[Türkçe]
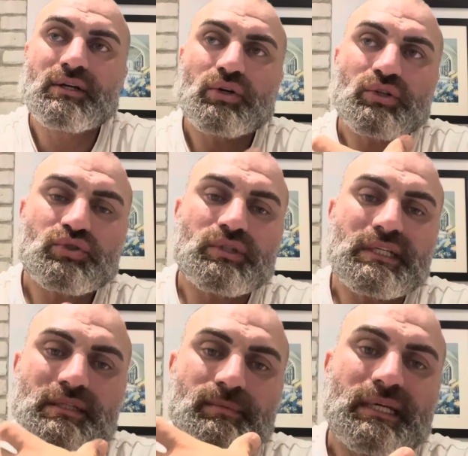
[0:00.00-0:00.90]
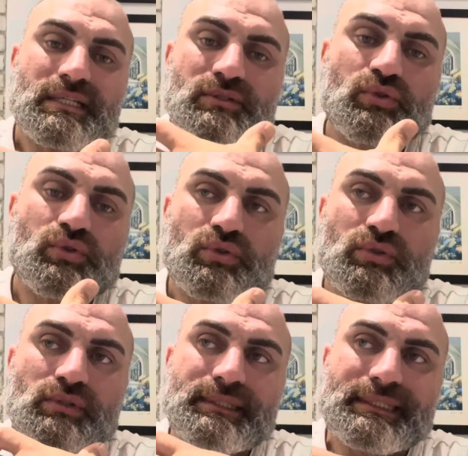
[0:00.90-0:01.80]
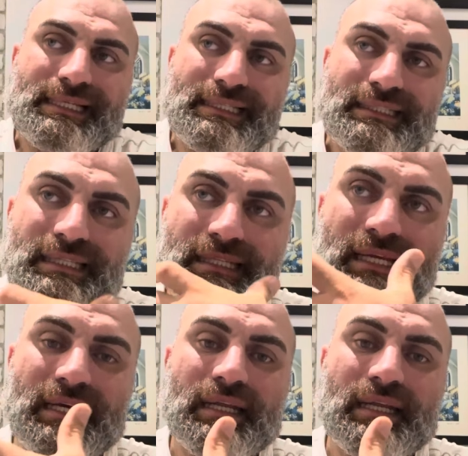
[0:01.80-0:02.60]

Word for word: O süreçte biraz o elde edilen